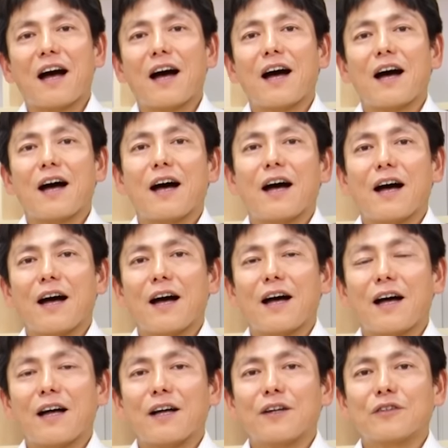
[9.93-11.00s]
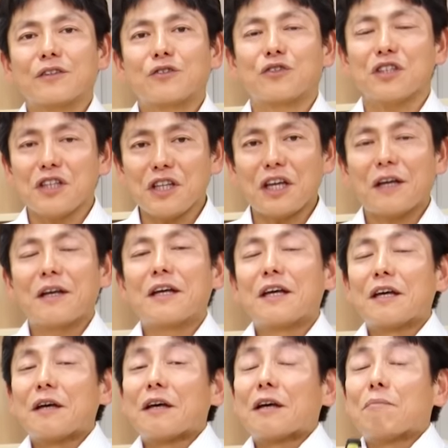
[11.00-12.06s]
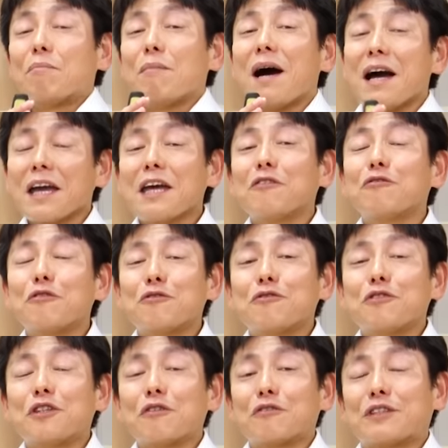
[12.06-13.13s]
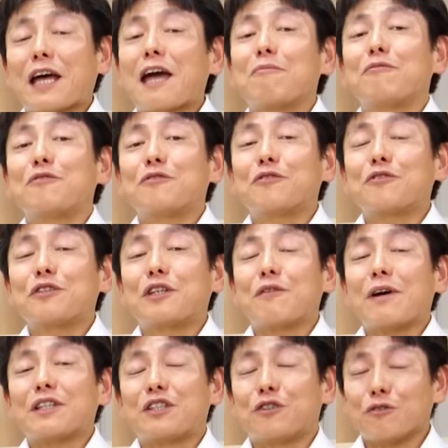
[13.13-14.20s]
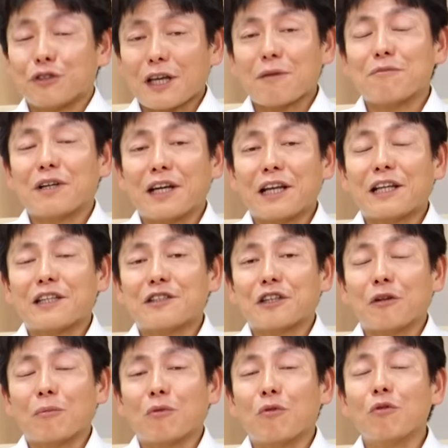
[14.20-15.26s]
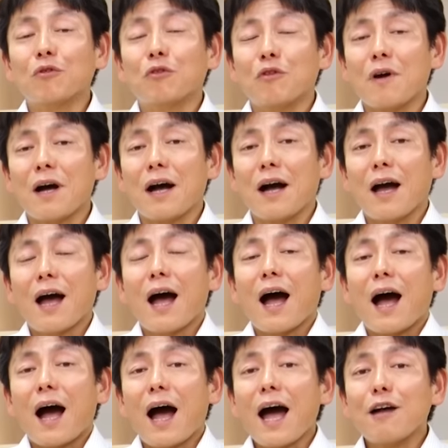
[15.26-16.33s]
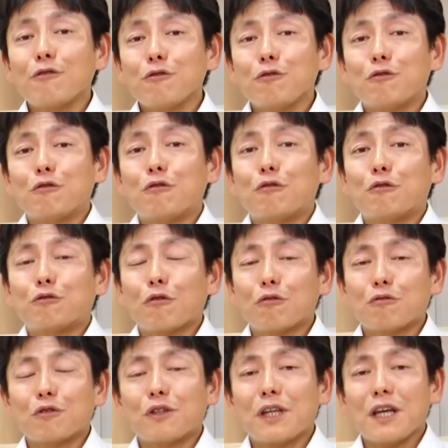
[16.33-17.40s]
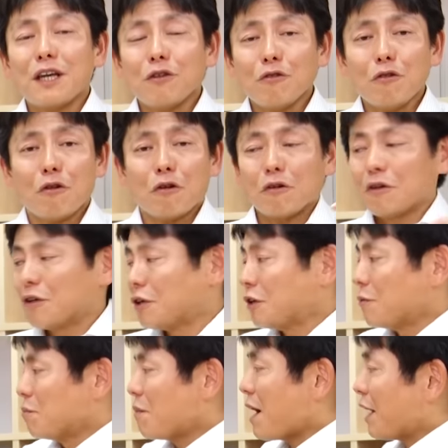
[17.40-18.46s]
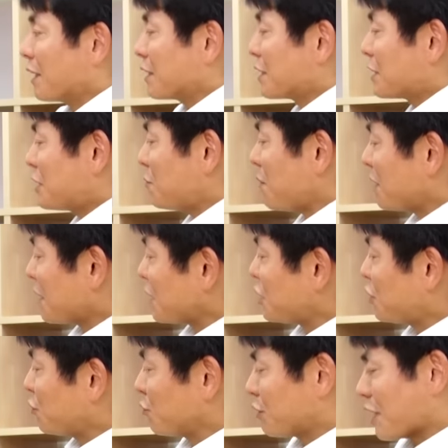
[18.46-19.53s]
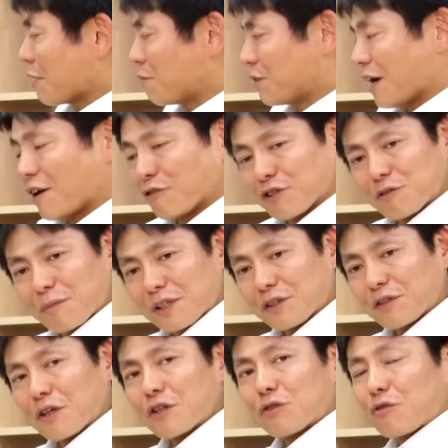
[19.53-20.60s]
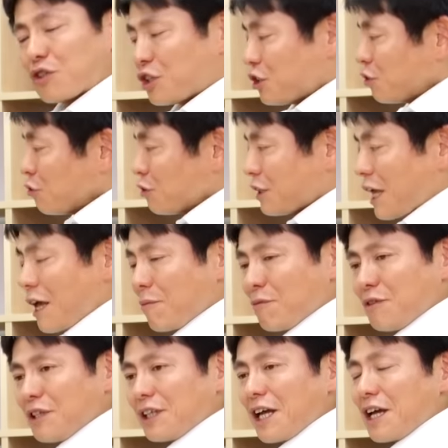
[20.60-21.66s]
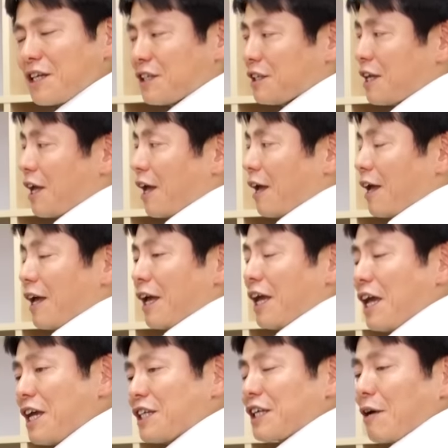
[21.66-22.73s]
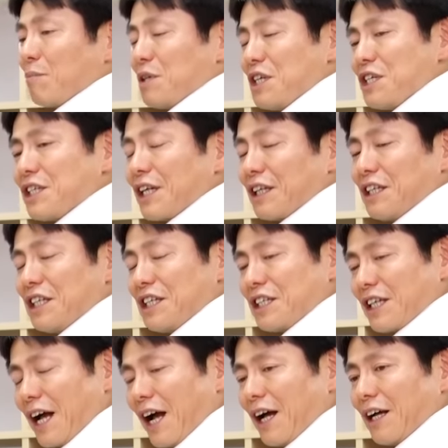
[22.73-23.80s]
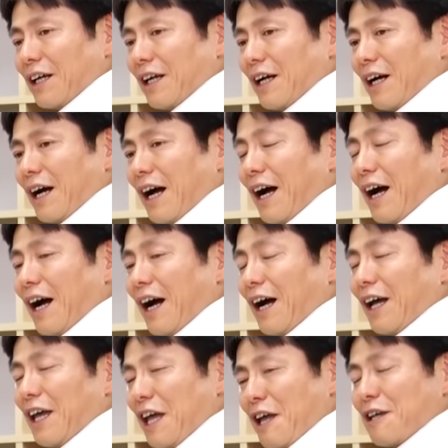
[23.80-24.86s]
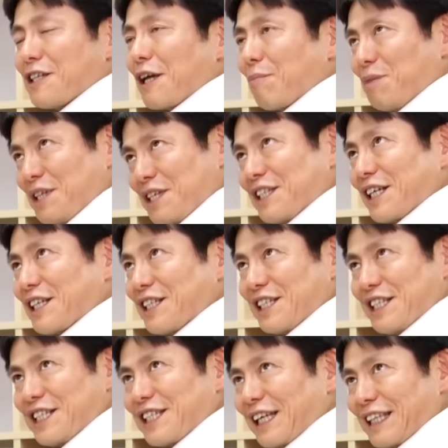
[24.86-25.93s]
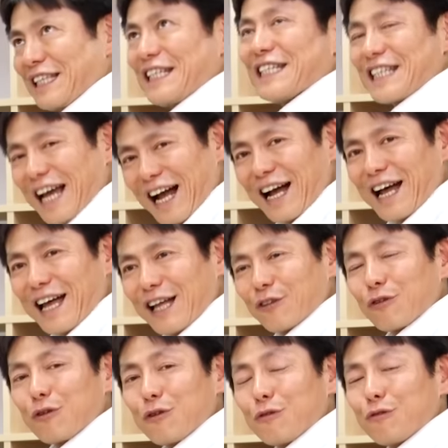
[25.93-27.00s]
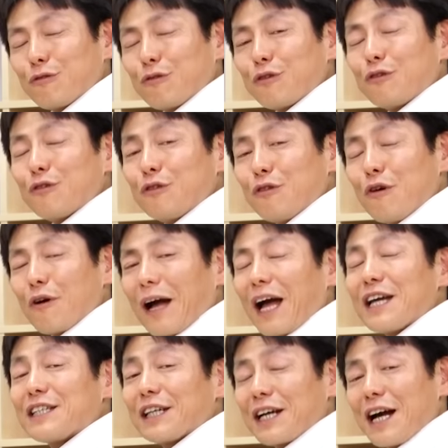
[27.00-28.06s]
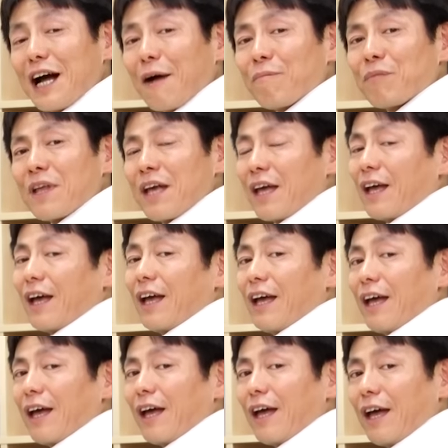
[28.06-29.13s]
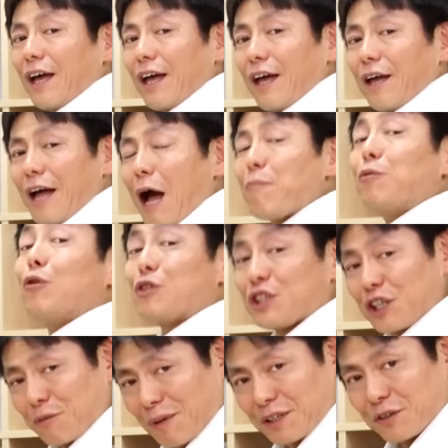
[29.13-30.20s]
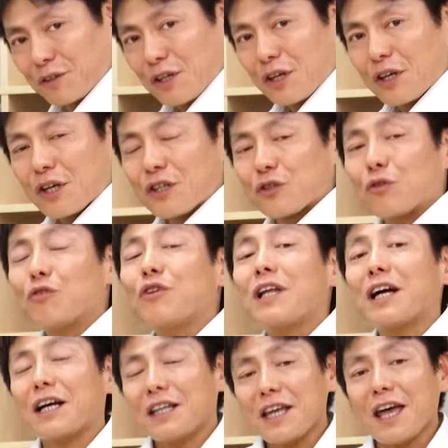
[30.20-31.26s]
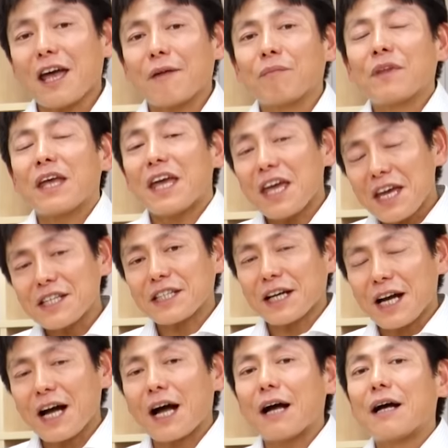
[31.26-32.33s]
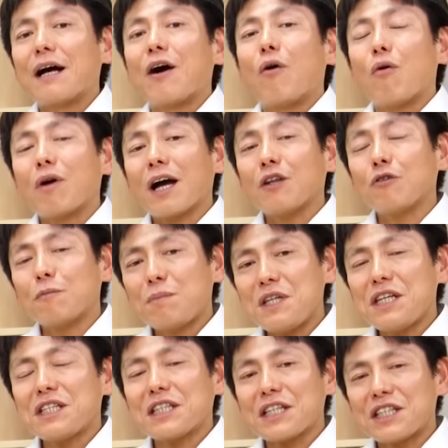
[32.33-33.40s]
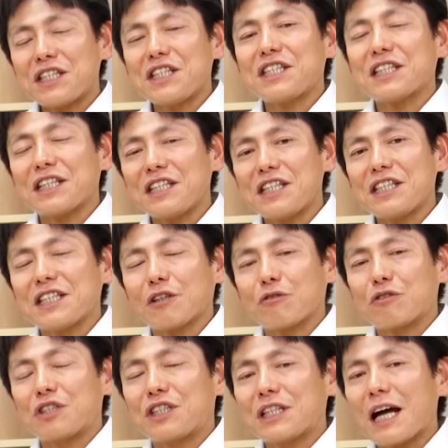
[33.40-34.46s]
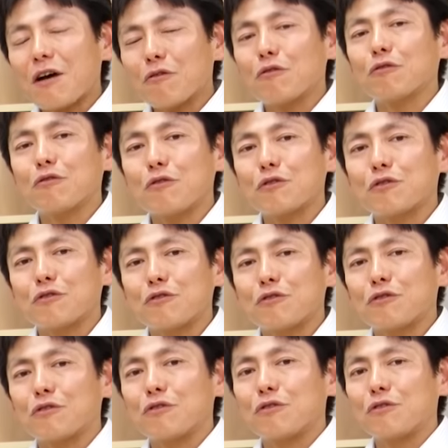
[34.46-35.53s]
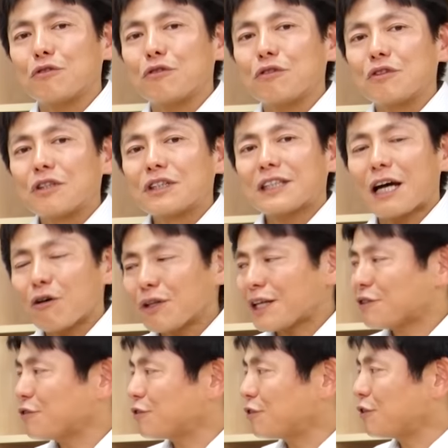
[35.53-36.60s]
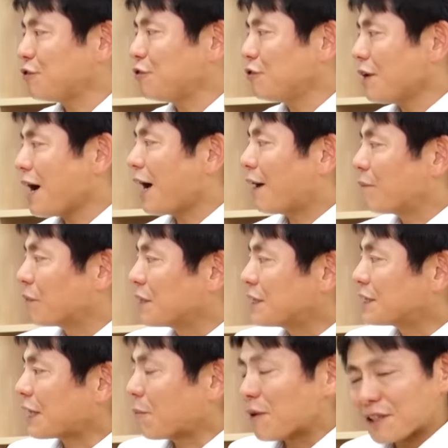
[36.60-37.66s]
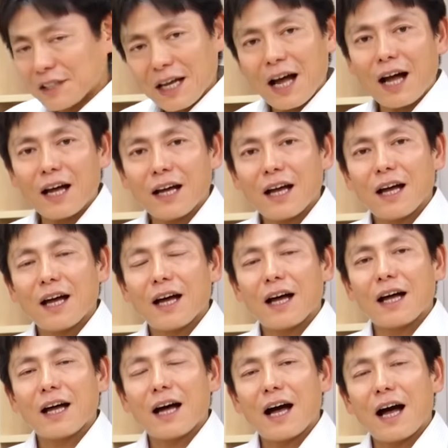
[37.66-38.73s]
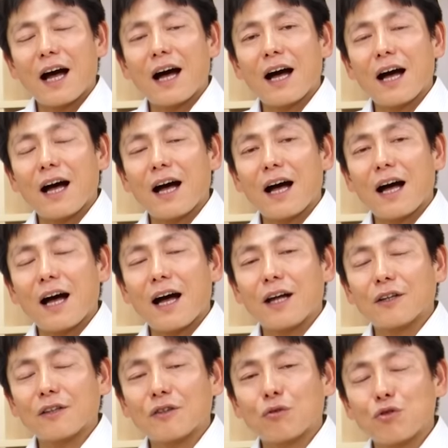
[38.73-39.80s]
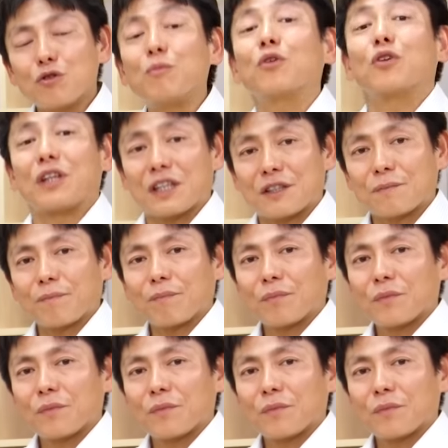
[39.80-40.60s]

あ次にマーケットについての細分については市場細分化なんですけども、今度はある特定の、まあ、決めた市場細分があるとします。その市場細分に対して A 社 B 社 D 社あ A 社 B 社 C 社 D 社という複数の会社が、えー、アプローチしてきます。その中で A 社が他の B 社 C 社 D 社と違うことをするという差を出すっていうのが差別化あというものです。